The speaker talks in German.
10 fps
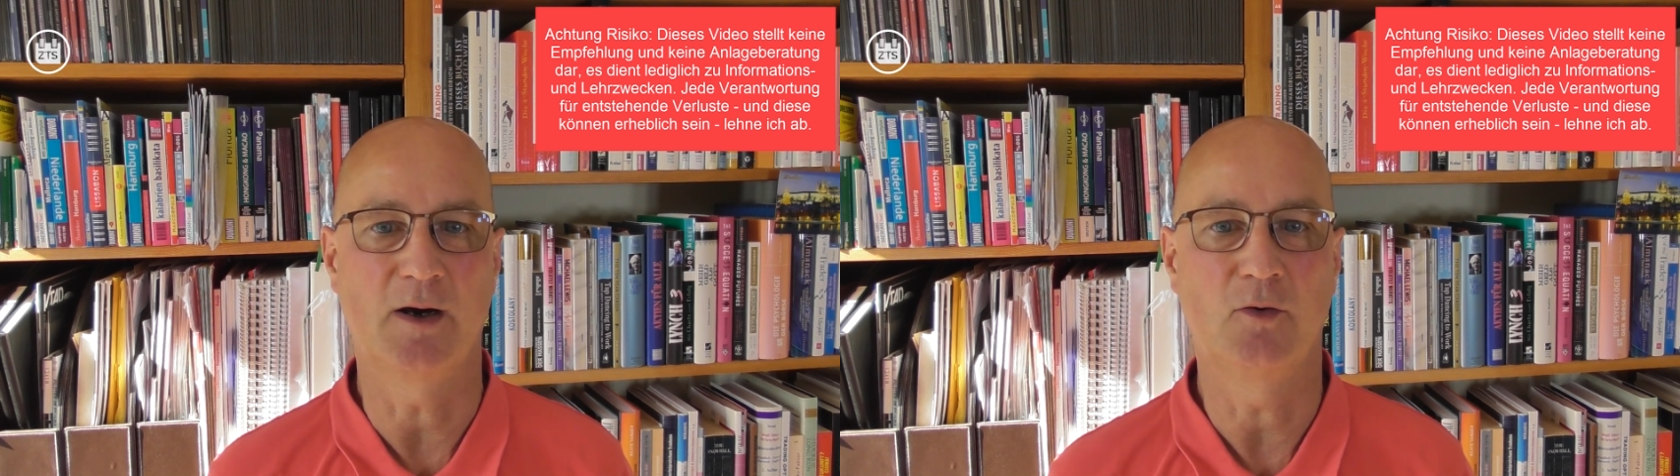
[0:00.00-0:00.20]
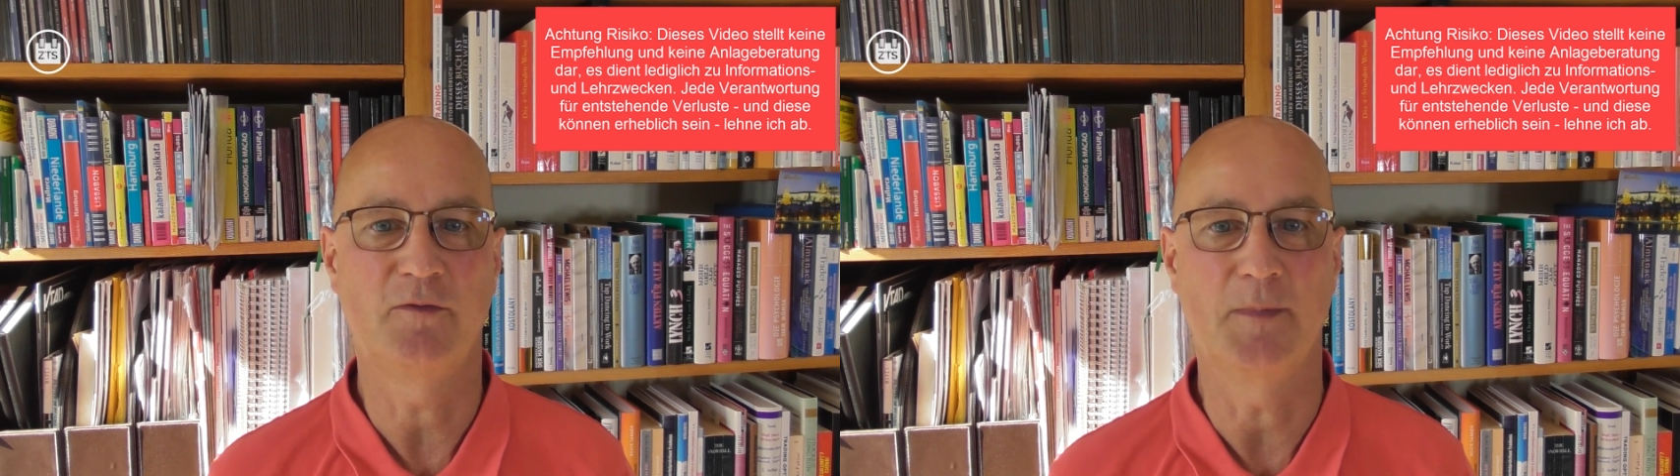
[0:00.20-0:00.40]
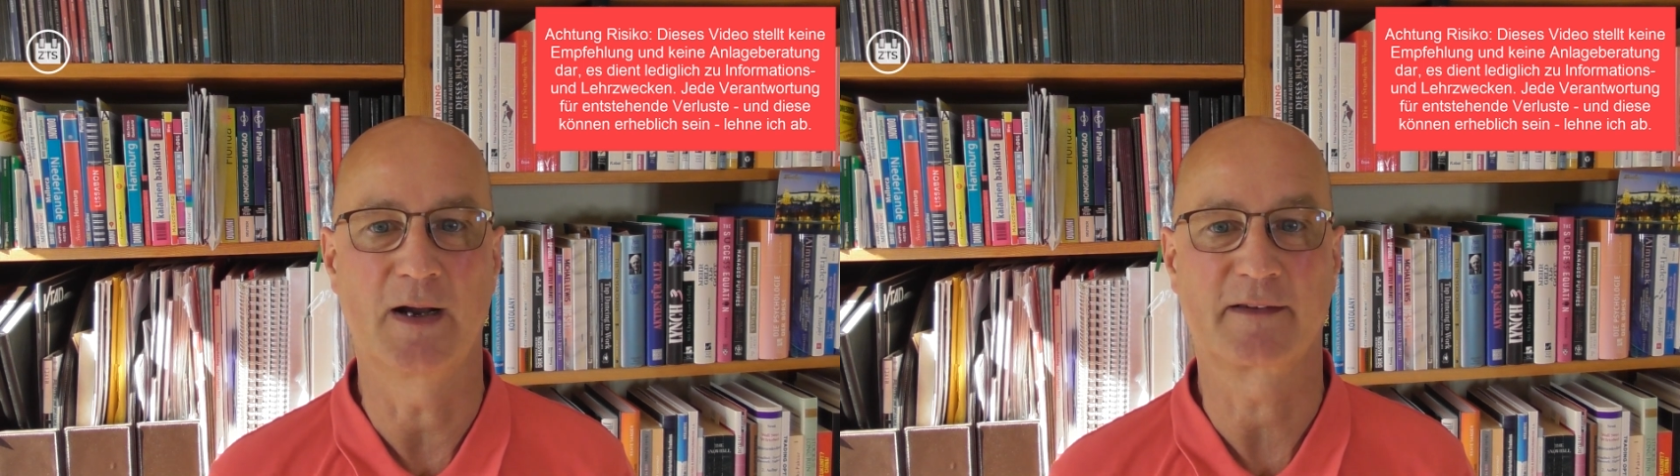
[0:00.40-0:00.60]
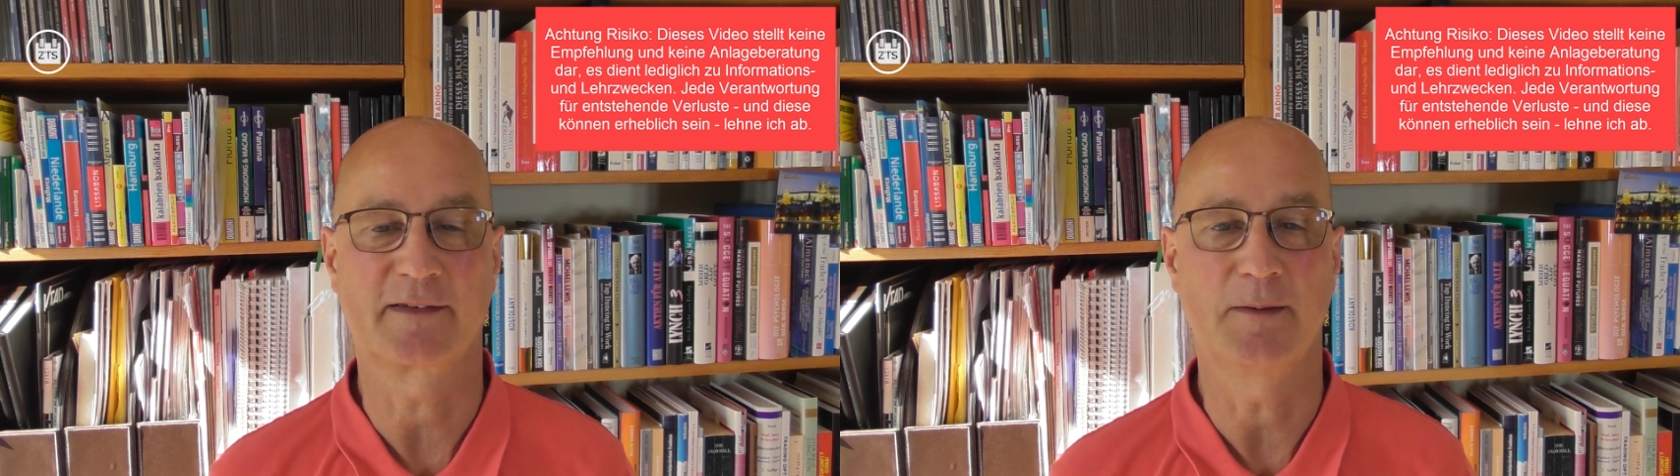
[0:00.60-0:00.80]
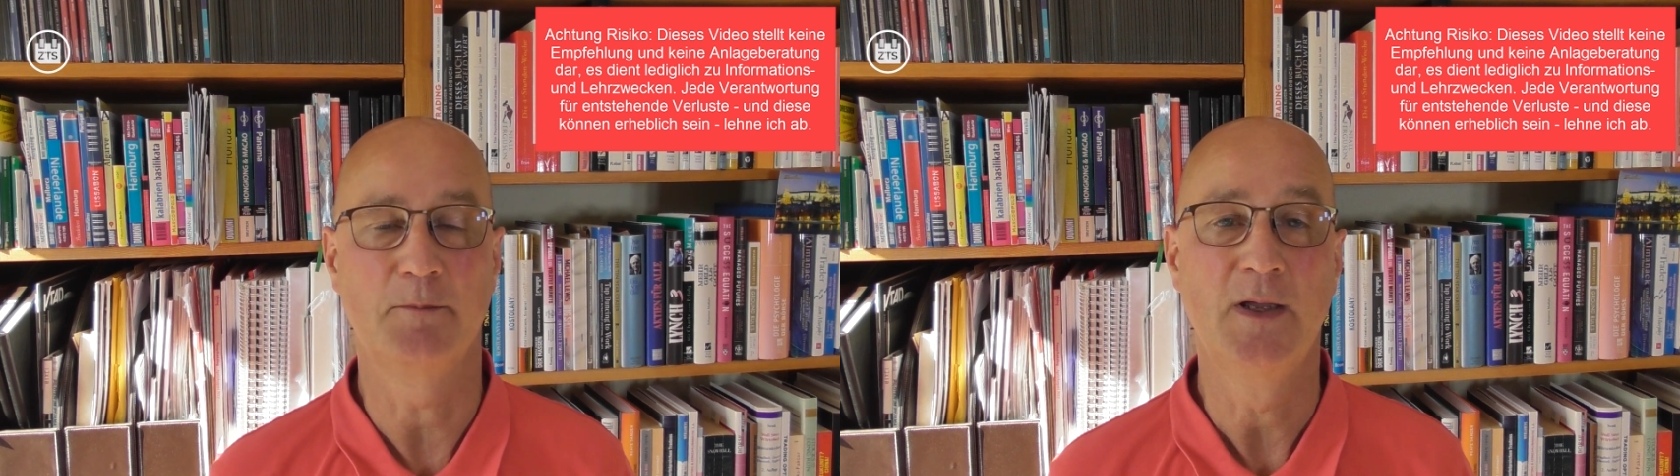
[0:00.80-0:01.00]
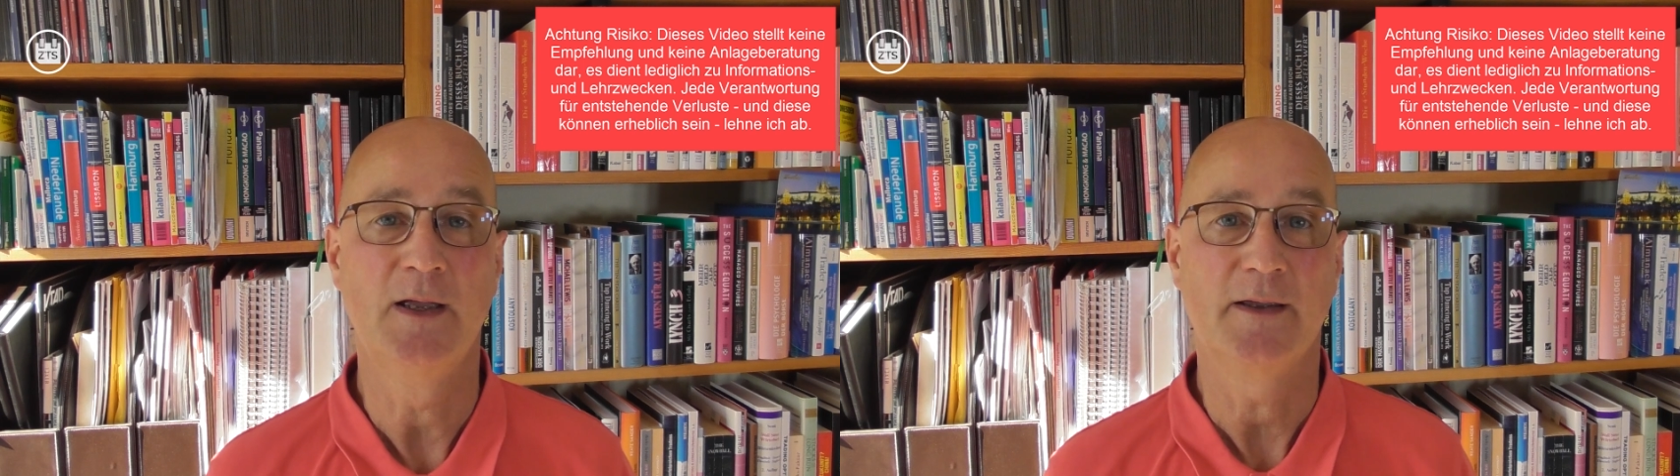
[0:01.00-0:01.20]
aufmerksam,